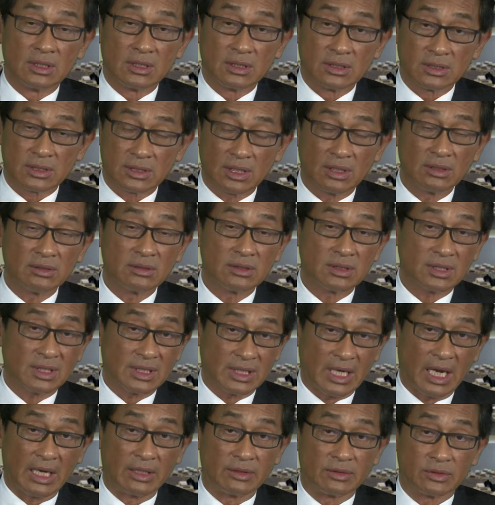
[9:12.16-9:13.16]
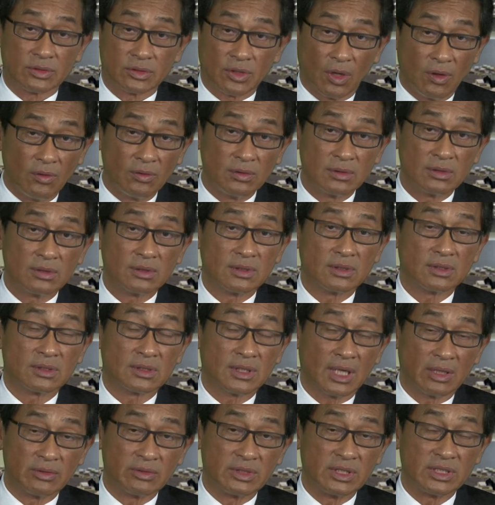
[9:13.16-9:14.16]
深港通
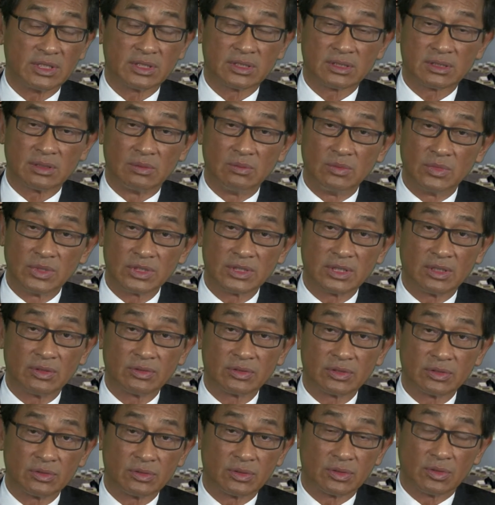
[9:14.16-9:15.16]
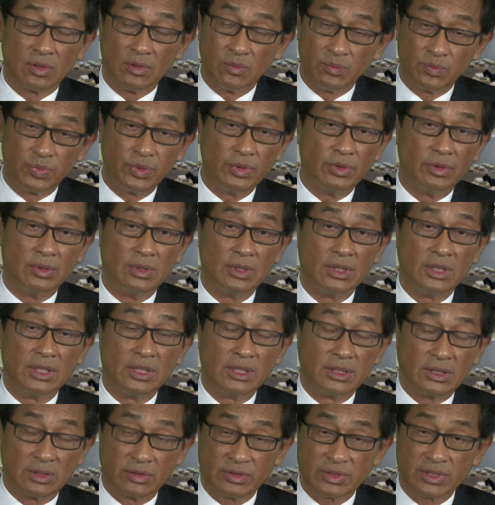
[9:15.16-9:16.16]
到底什么时候是公布？
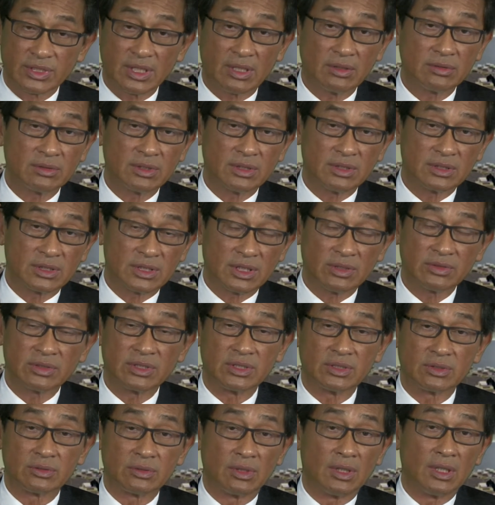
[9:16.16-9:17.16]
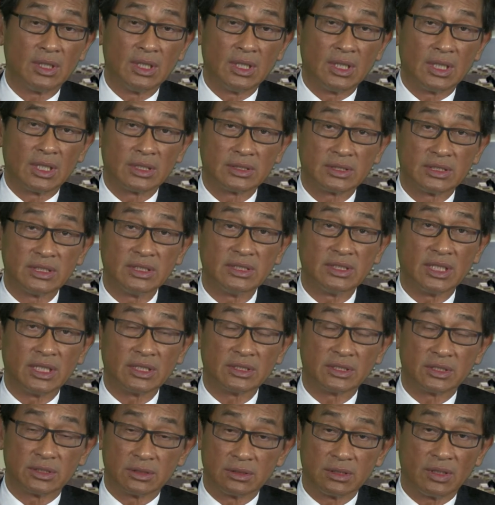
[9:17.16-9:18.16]
有消消息说今年
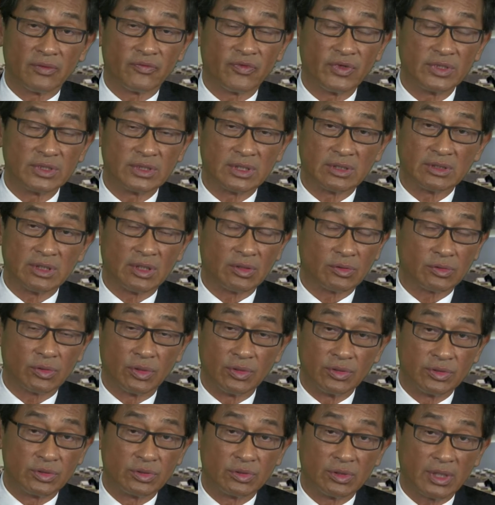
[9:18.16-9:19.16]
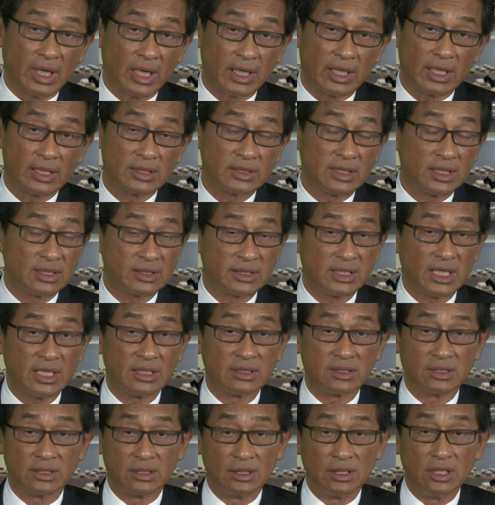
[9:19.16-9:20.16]
十月份就要推出来了，那这
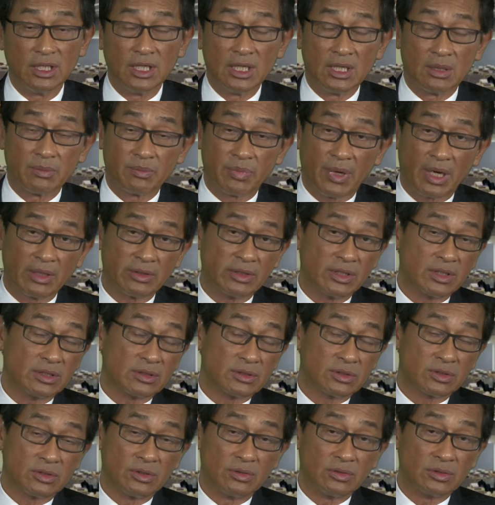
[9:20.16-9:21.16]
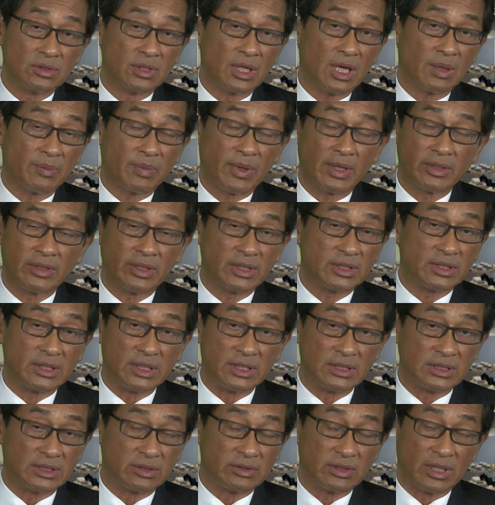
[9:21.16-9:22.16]
样子八月中啊八月
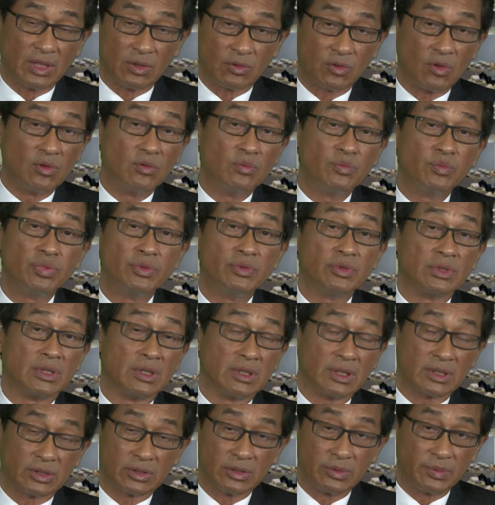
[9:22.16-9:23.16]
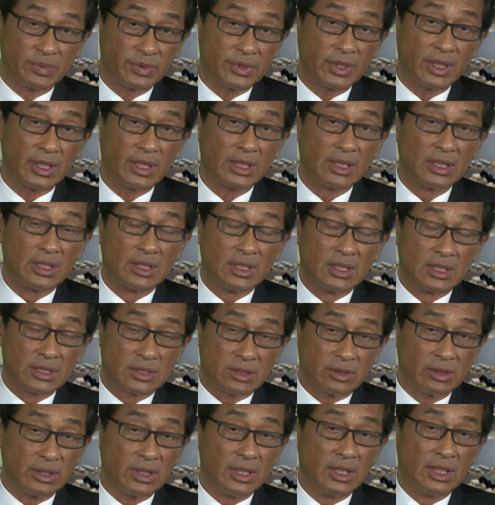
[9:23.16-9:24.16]
底就要公布的了，对不对？
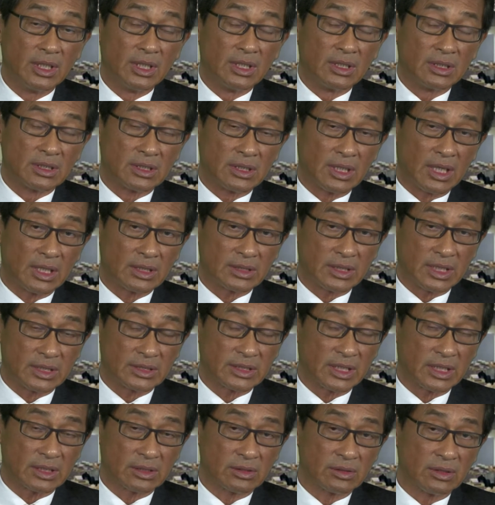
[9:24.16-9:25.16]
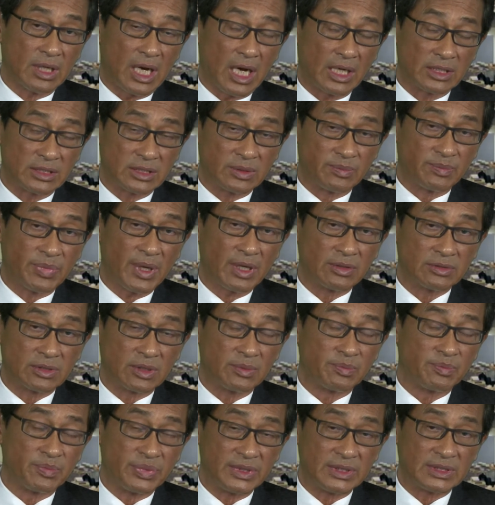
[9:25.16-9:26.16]
所以。那大家都还是抱着
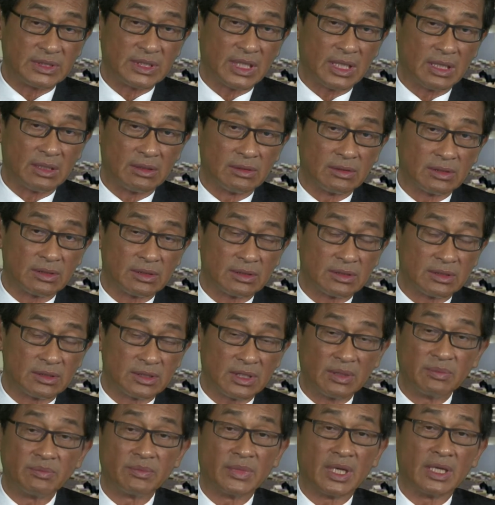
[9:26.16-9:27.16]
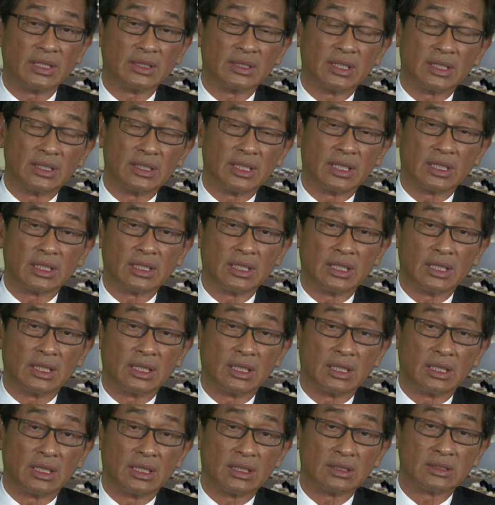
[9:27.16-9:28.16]
比较正面的那
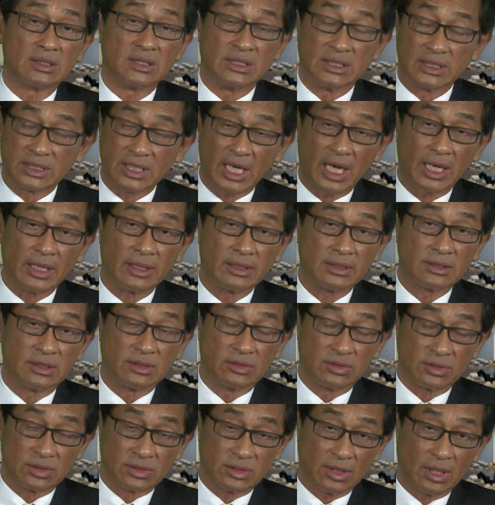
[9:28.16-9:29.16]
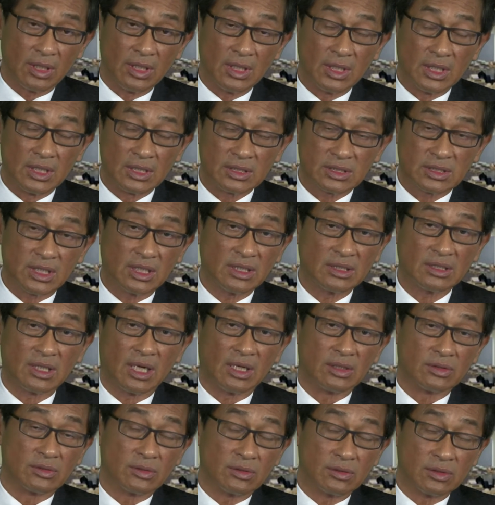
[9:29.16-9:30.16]
个期待，就是说深
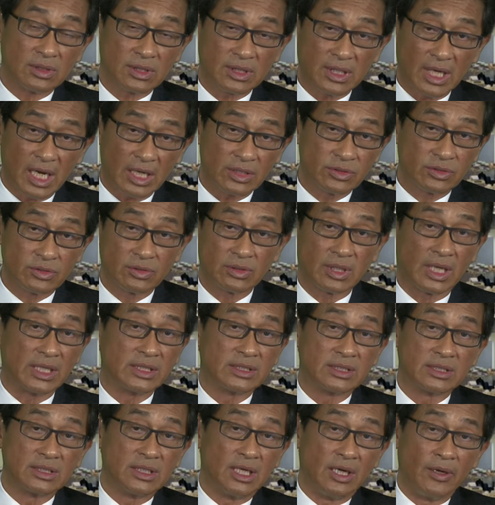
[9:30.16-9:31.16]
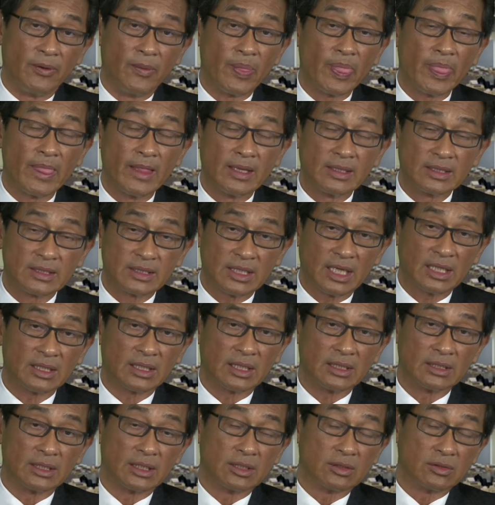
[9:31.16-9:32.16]
港通开出来之后，香
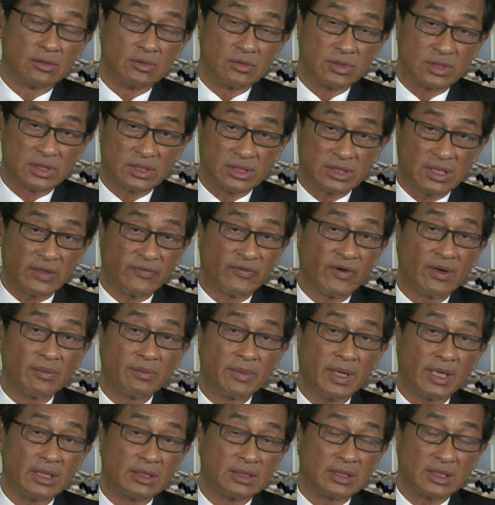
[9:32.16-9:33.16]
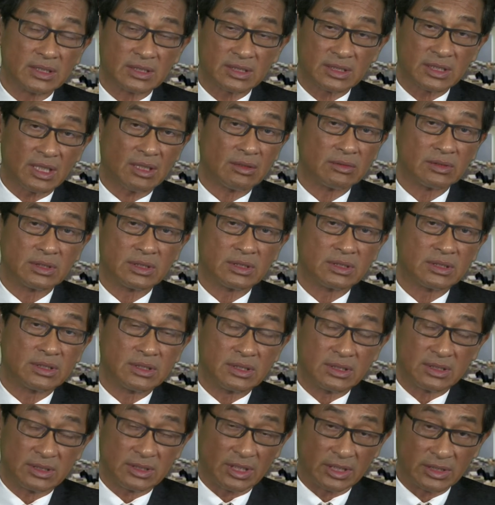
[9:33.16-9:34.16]
港的股市这方面就交
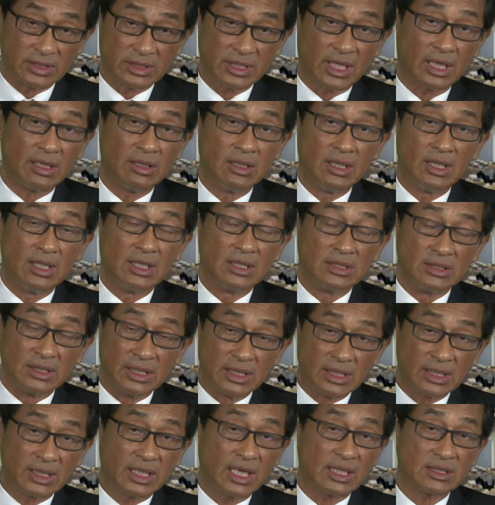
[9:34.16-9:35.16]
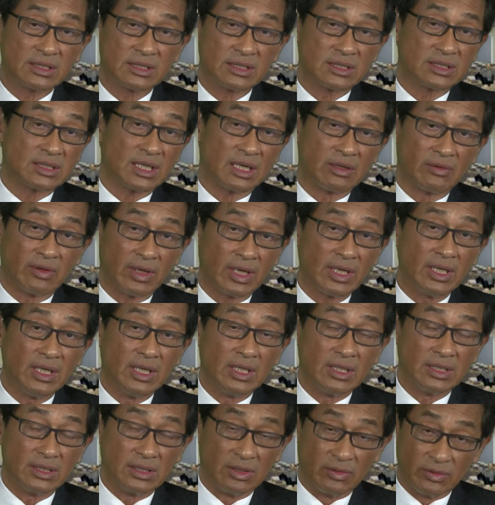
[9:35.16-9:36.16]
成交应该是稍微
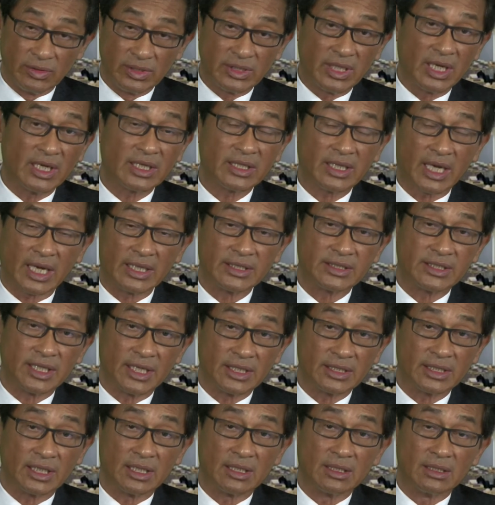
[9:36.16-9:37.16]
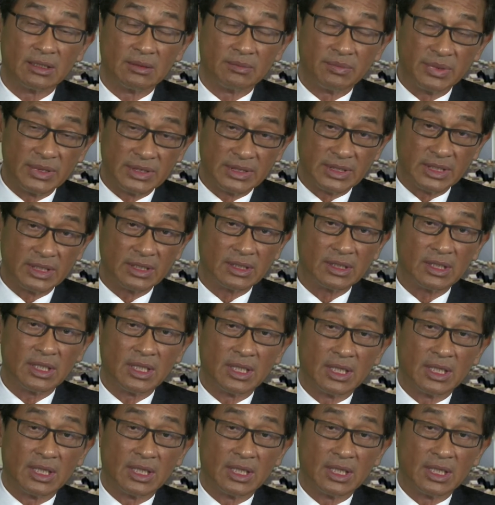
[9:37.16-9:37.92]
有一点改善的。毕竟